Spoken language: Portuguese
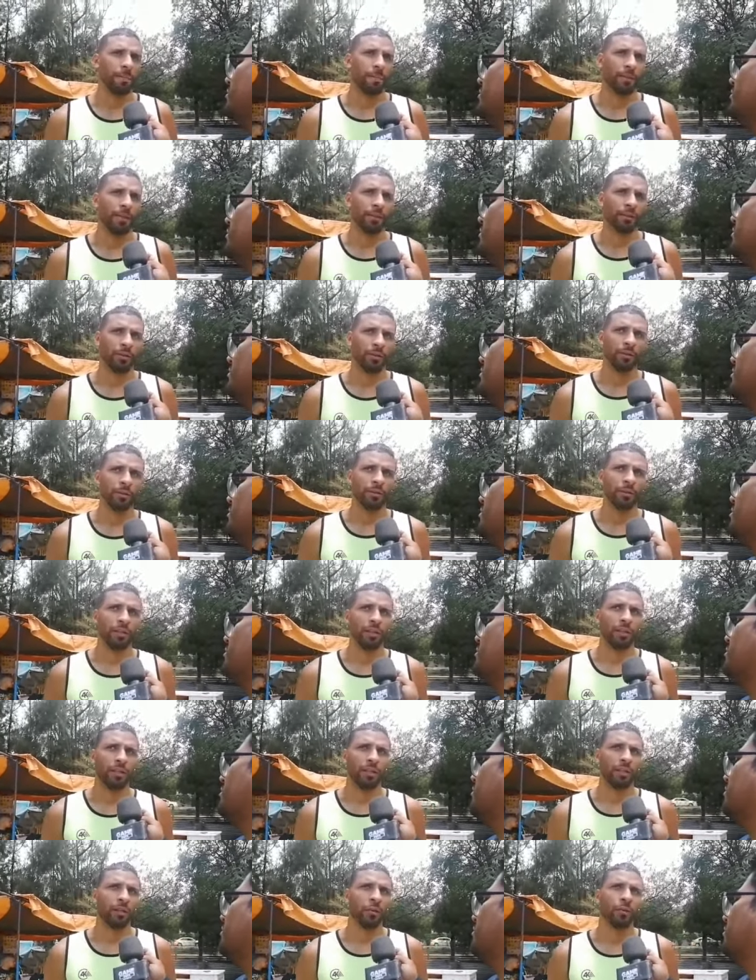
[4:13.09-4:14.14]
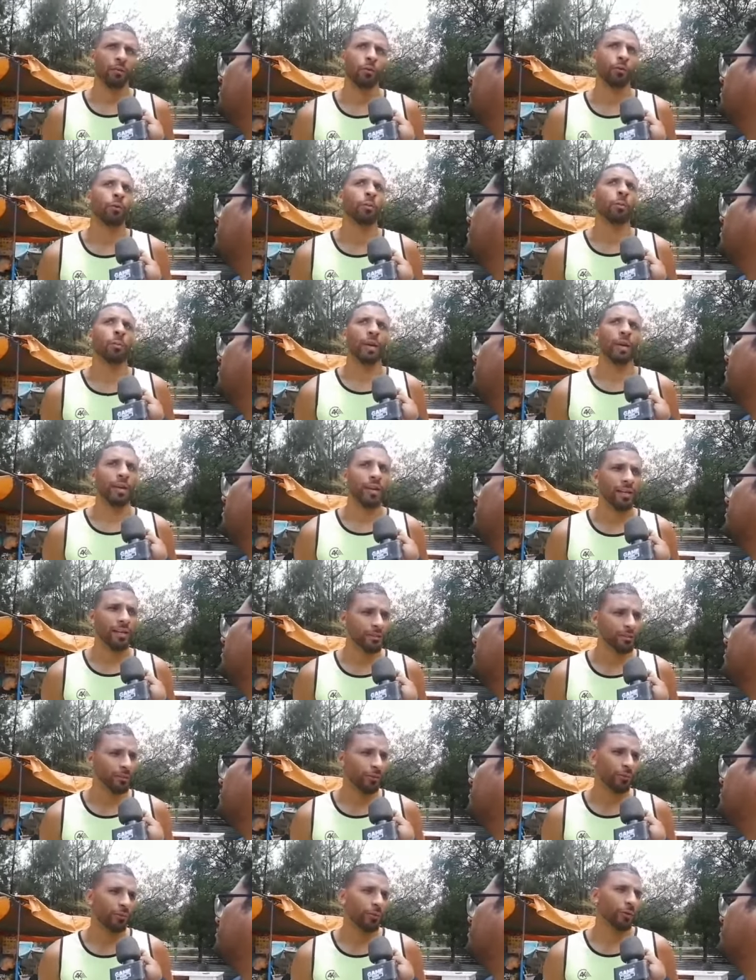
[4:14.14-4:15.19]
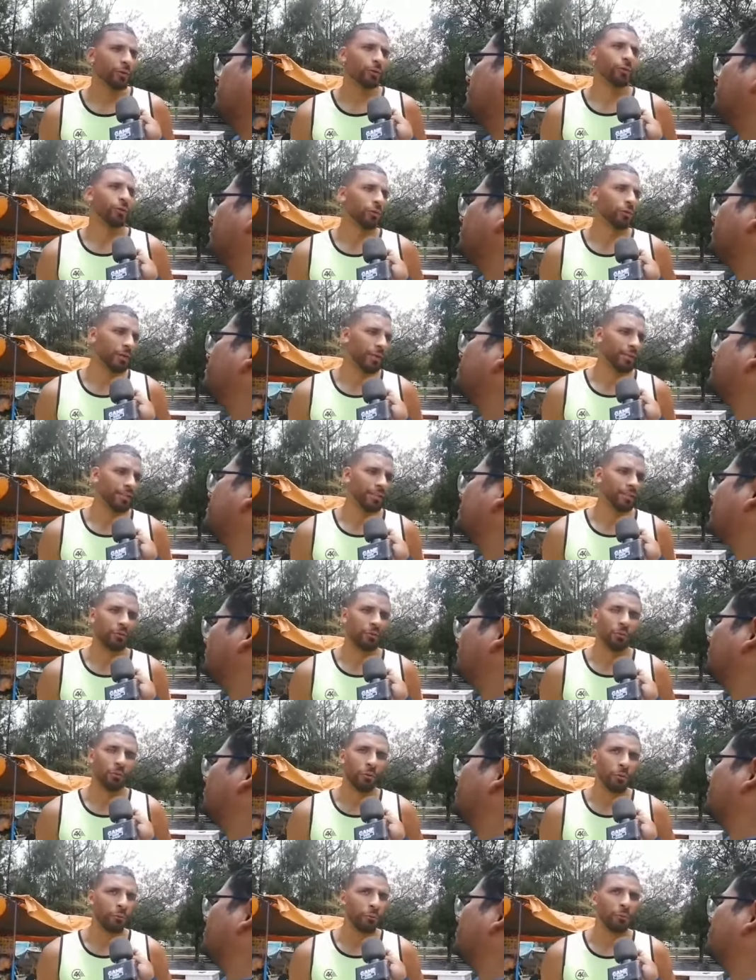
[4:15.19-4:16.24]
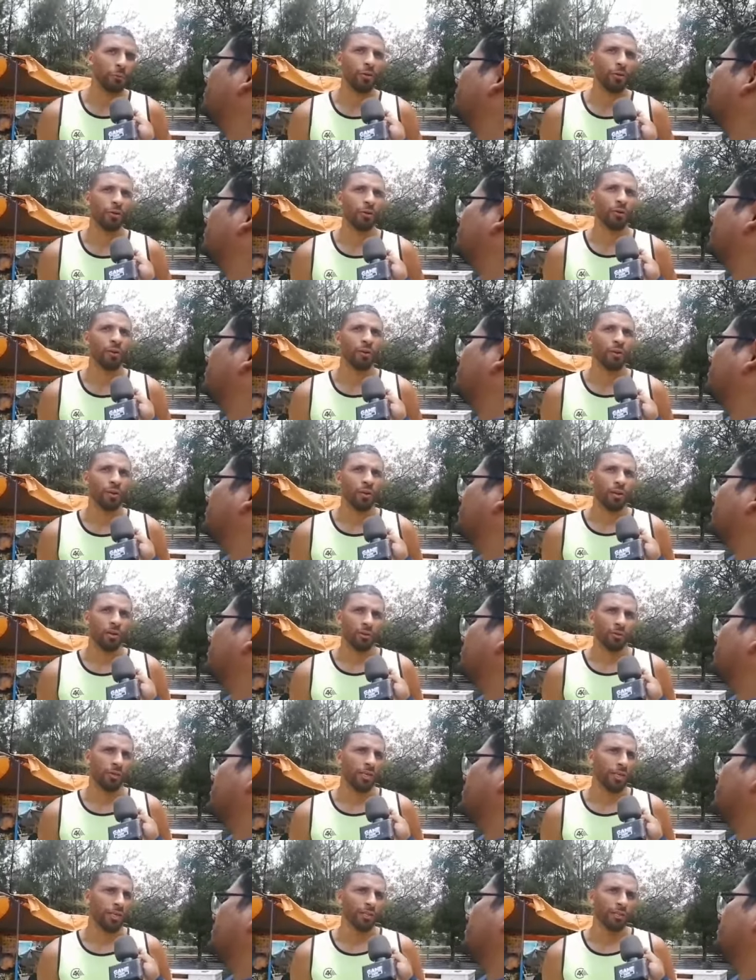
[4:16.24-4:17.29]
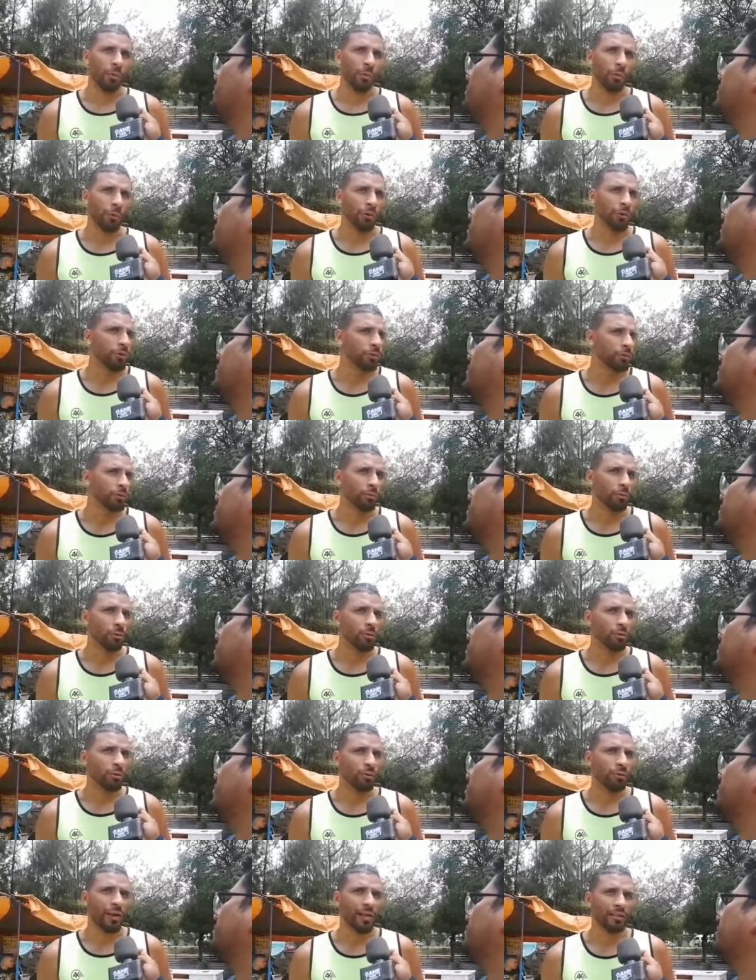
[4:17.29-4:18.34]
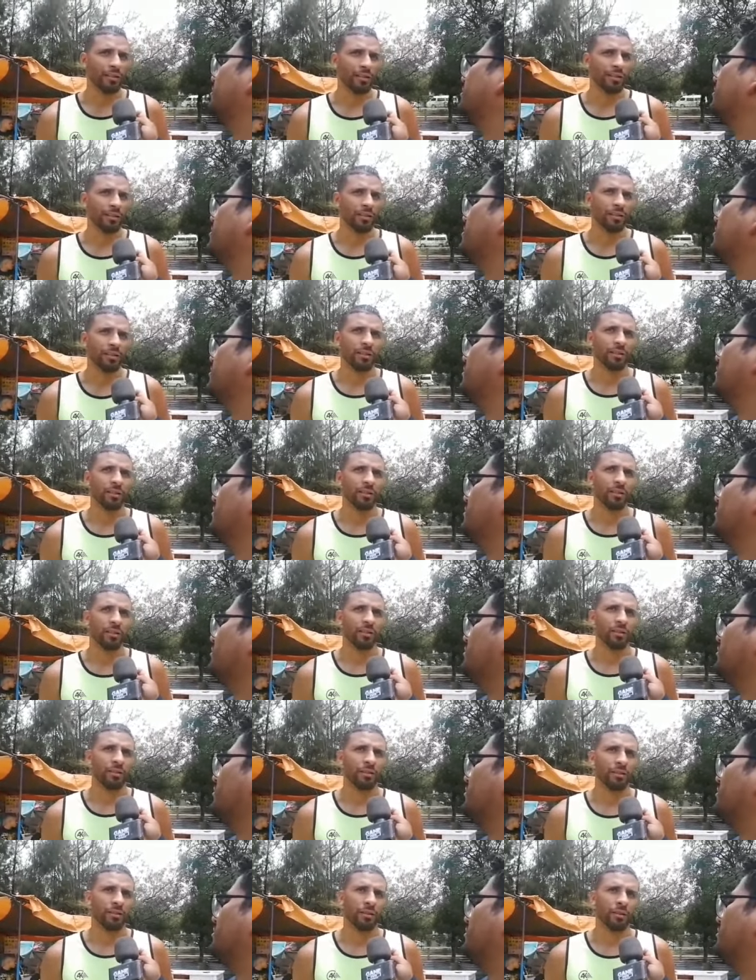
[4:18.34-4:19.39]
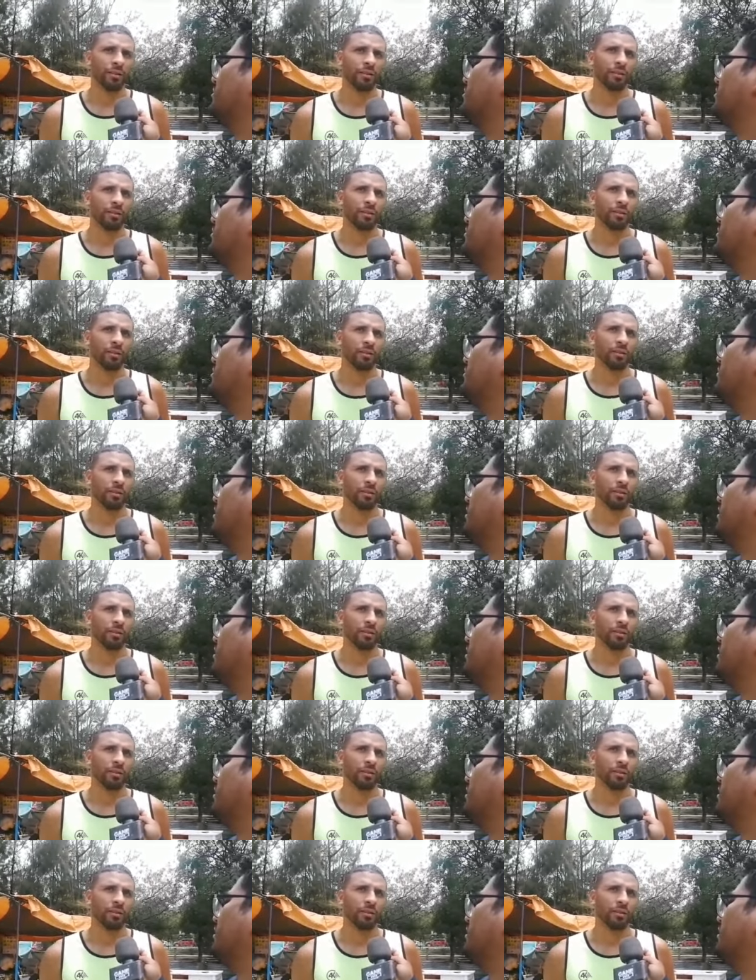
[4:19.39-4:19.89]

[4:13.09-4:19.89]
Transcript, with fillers: Então, se não foi um mês, não foi dois meses, foi muito pouco, uma lesão muito muito fácil de, de, de,